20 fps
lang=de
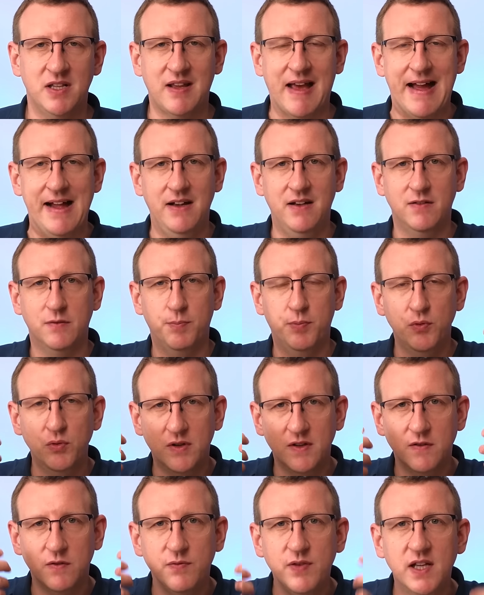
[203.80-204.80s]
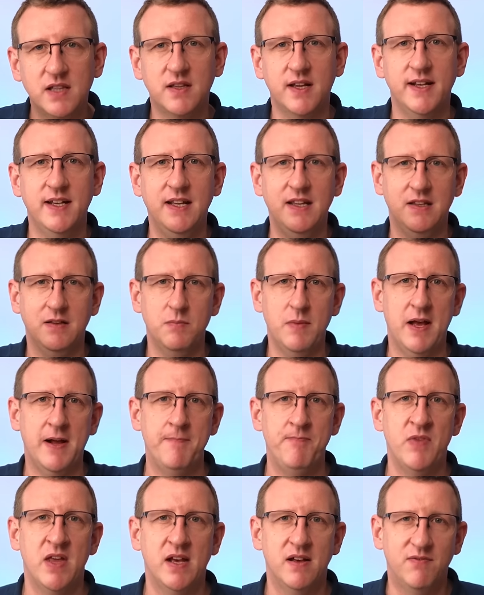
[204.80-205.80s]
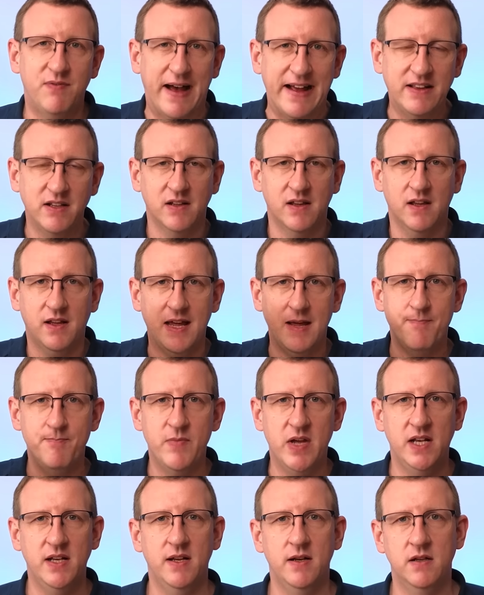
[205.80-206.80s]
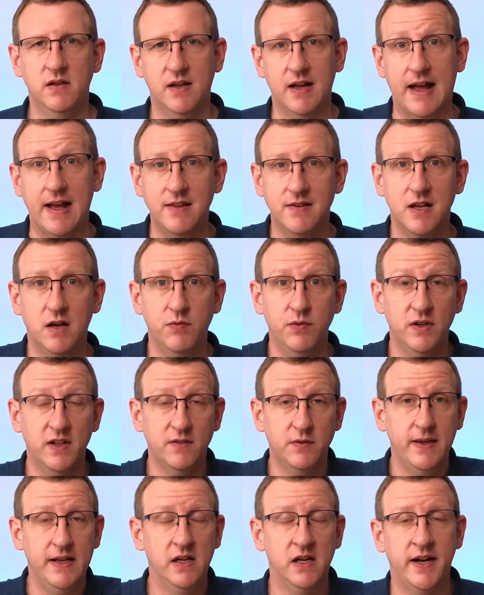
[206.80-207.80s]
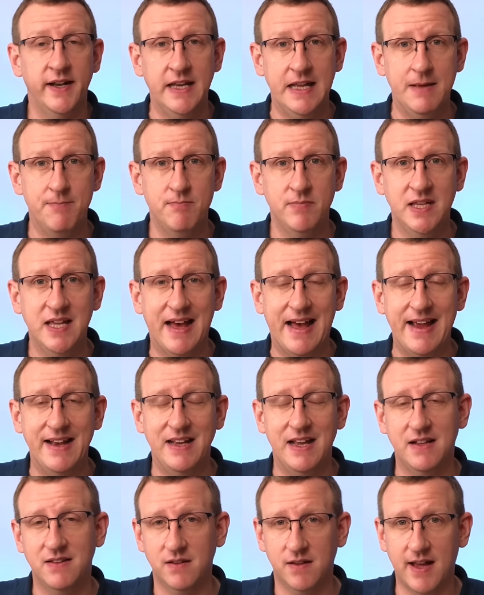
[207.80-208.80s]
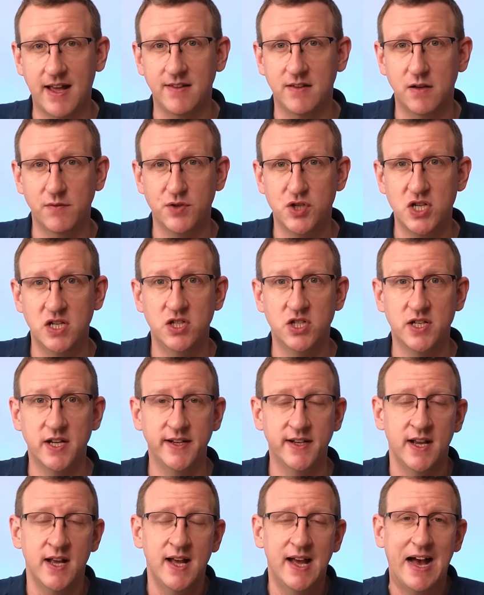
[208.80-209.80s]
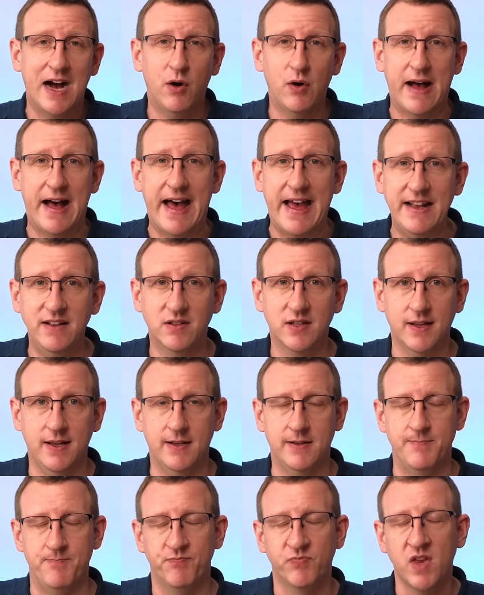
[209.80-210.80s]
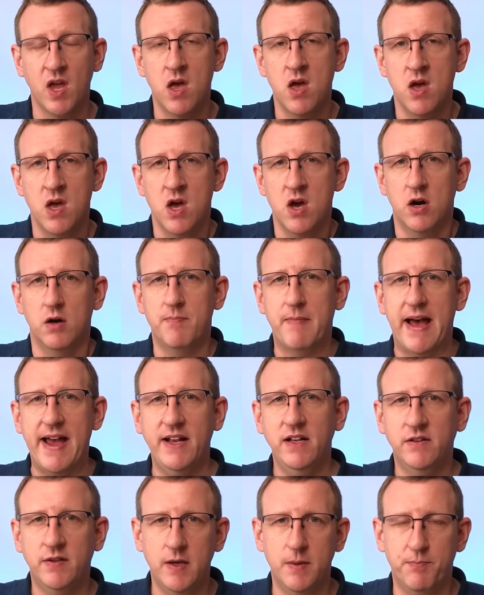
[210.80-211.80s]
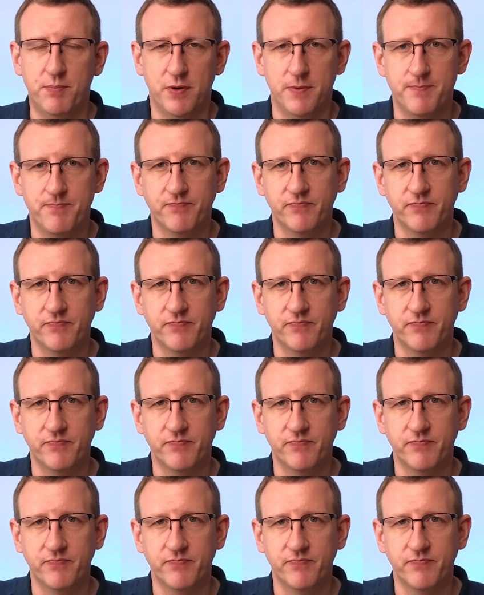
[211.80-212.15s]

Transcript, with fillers: Ein Teil des Blutes wird dann nicht mehr weitergegeben in den Kreislauf und deswegen kann eben hier ein Herz-Kreislauf-Stillstand auch eintreten. Und mein Tipp,